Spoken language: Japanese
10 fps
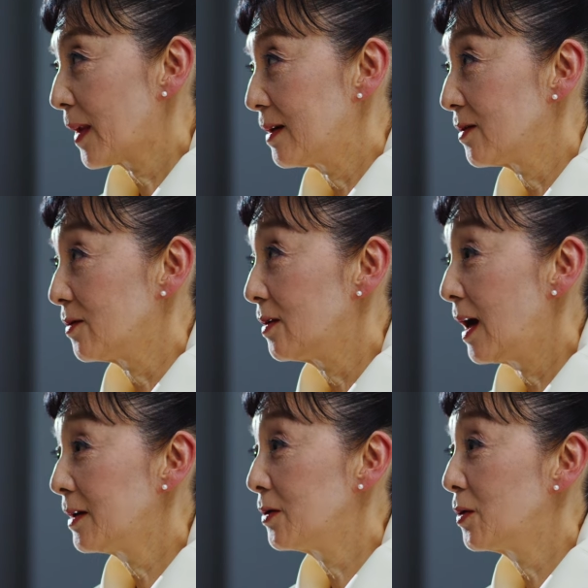う
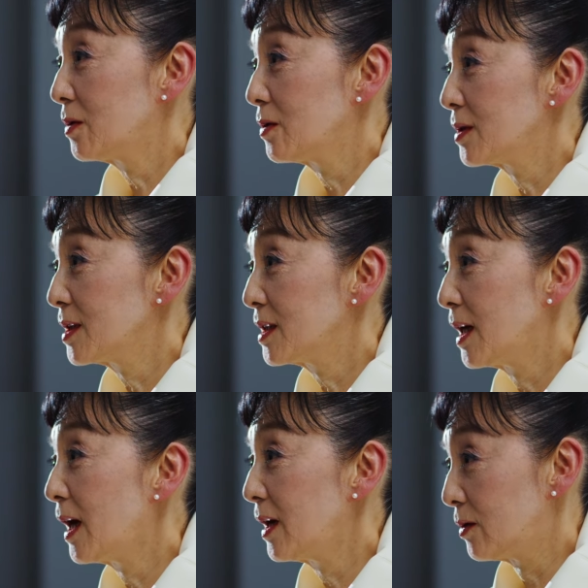反応
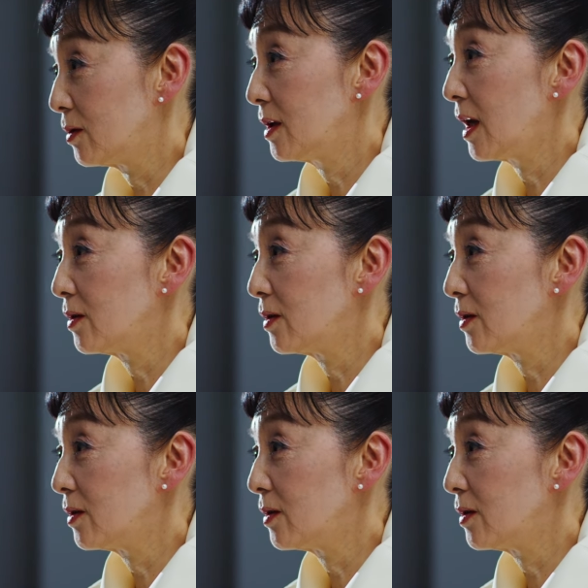し合えるって